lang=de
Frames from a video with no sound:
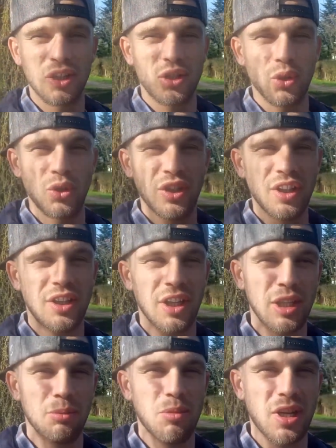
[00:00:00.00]
Günni
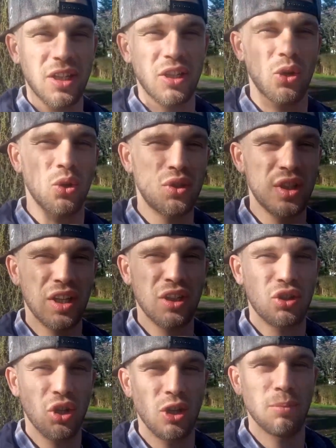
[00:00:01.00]
gegen mich und
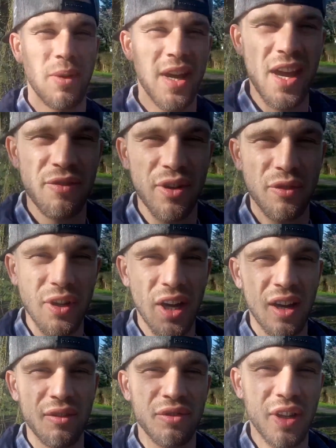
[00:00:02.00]
gegen Tim,
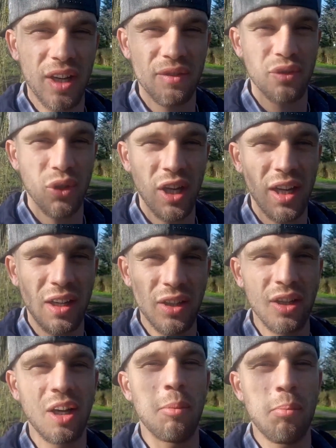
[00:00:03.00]
FFA, frei für
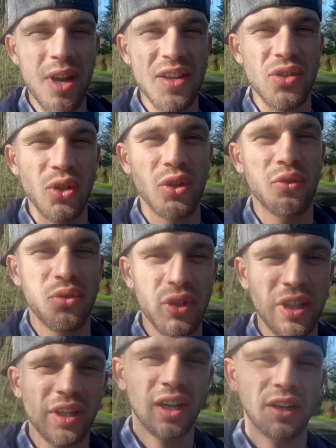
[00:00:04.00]
alle, Messut
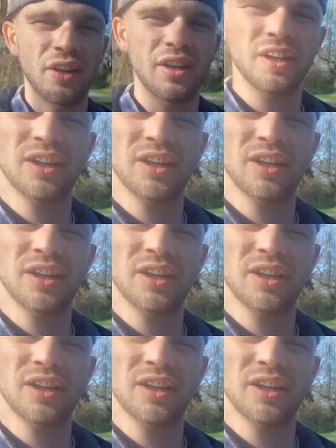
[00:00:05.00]
Fiedern.